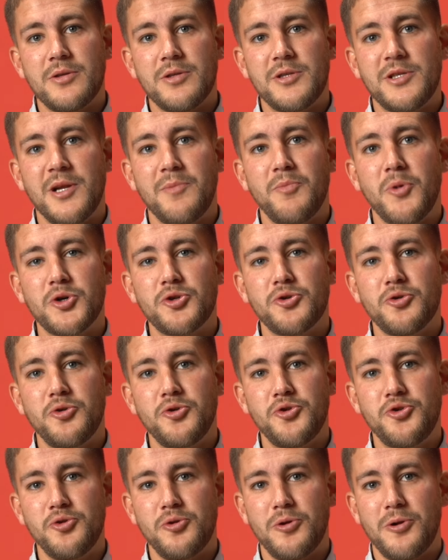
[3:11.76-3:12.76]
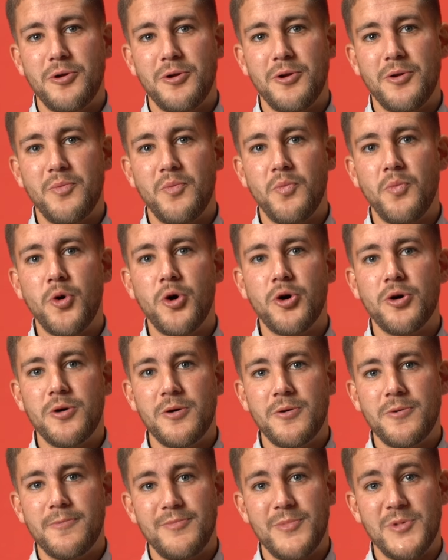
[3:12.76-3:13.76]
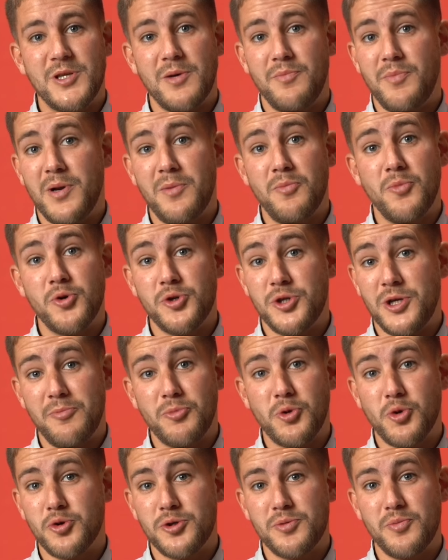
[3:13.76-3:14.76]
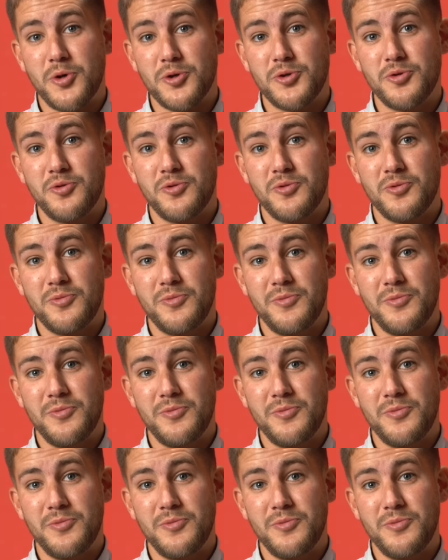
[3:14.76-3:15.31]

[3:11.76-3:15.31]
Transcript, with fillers: C'est le morceau de Jules. Moi, il s'appelle Moi, j'aime trop ce morceau.